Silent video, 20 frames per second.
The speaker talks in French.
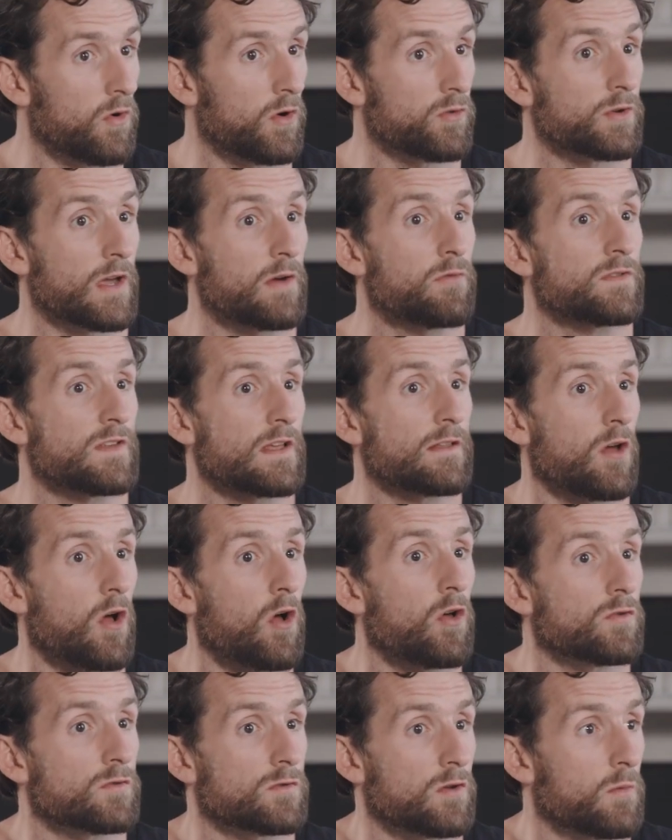beau. En tout cas, vous êtes
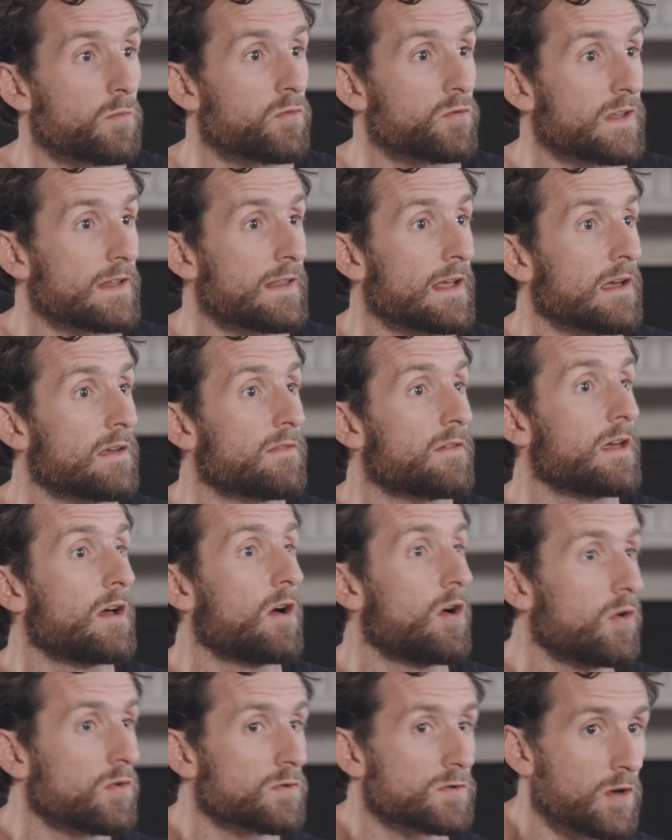ensemble, vous êtes arrivés
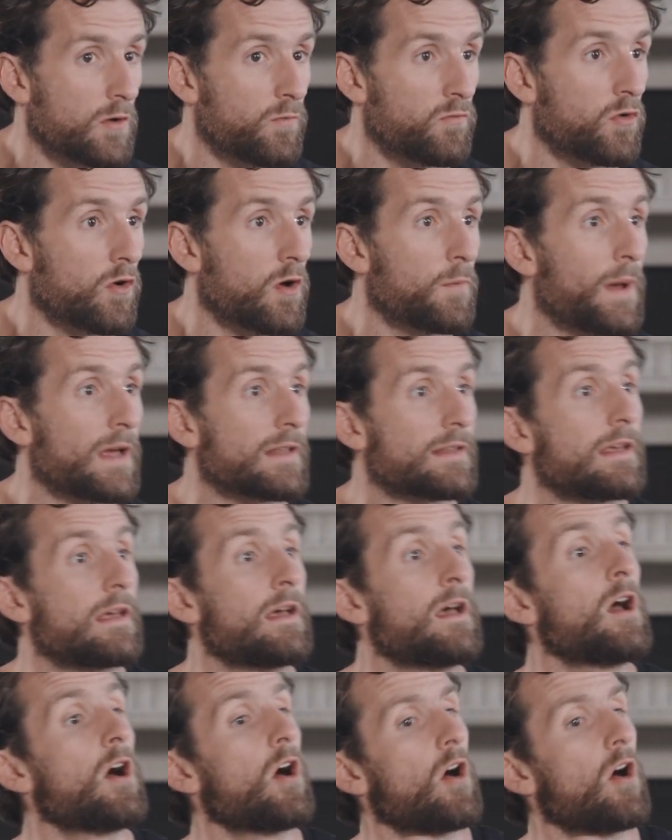ensemble, vous repartez